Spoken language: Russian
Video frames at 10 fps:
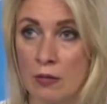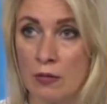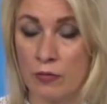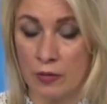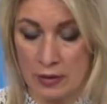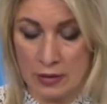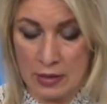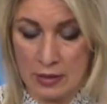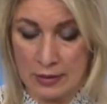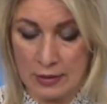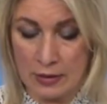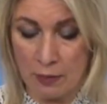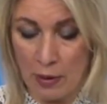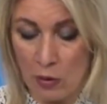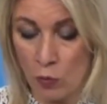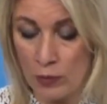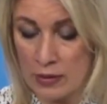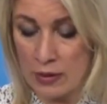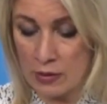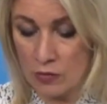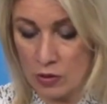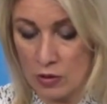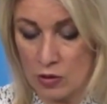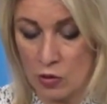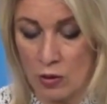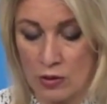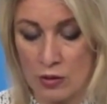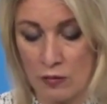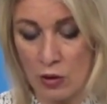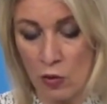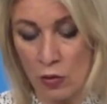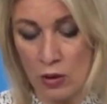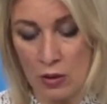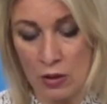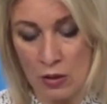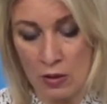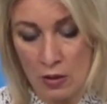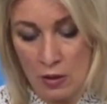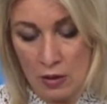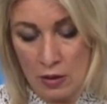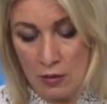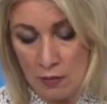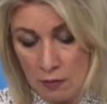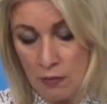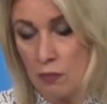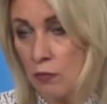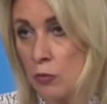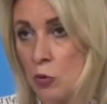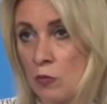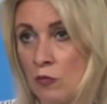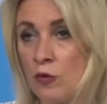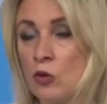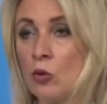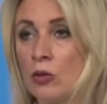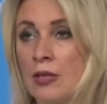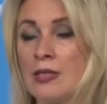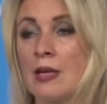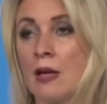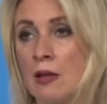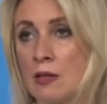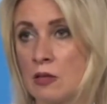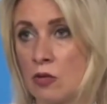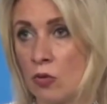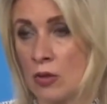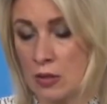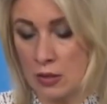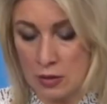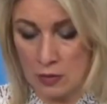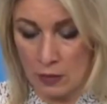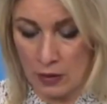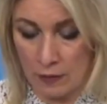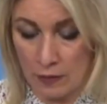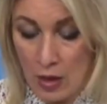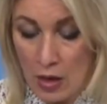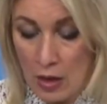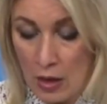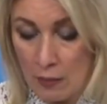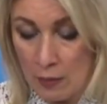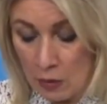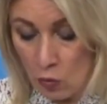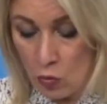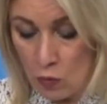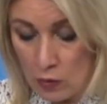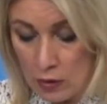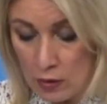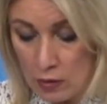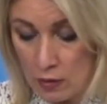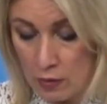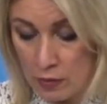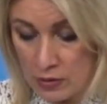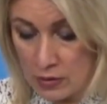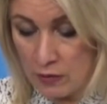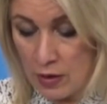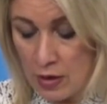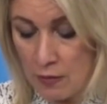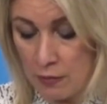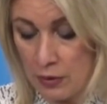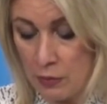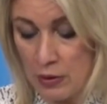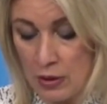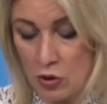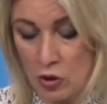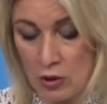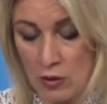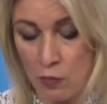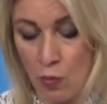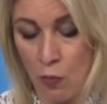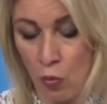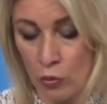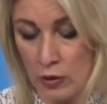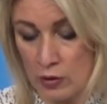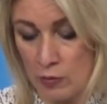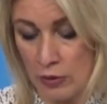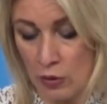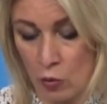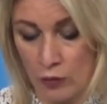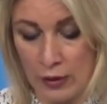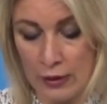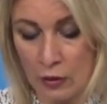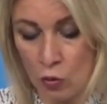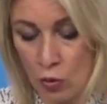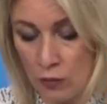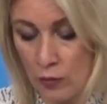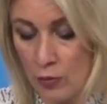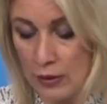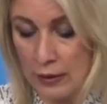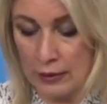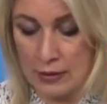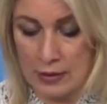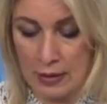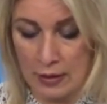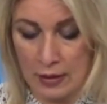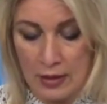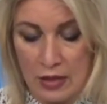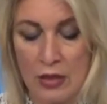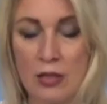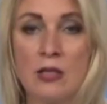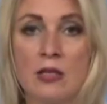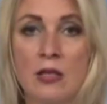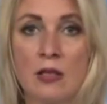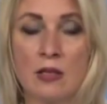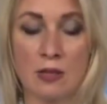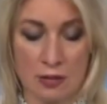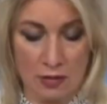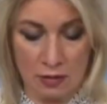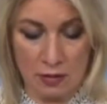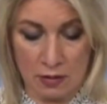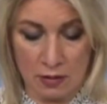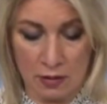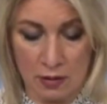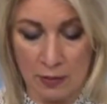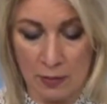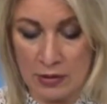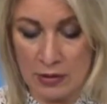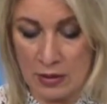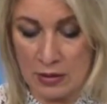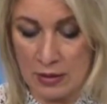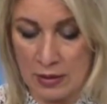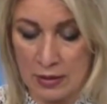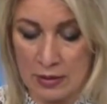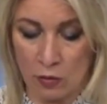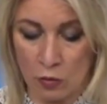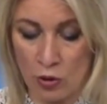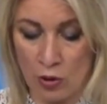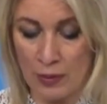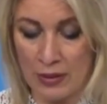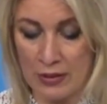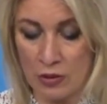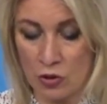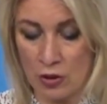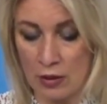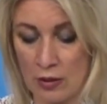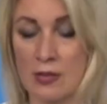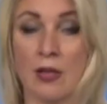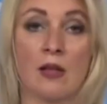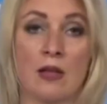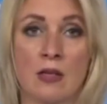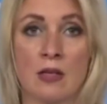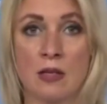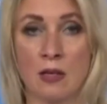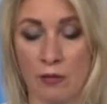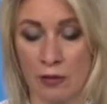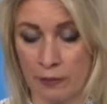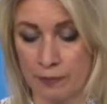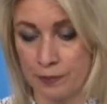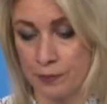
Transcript: в их деятельности пагубно сказывается на ситуации в регионе и и, в общем, ведет к эскалации ситуации на земле. А Баку мы призываем предпринять шаги по полной разблокировке коридора в гуманитарных целях и не делать э, карабахское население заложником политических разногласий с Ереваном.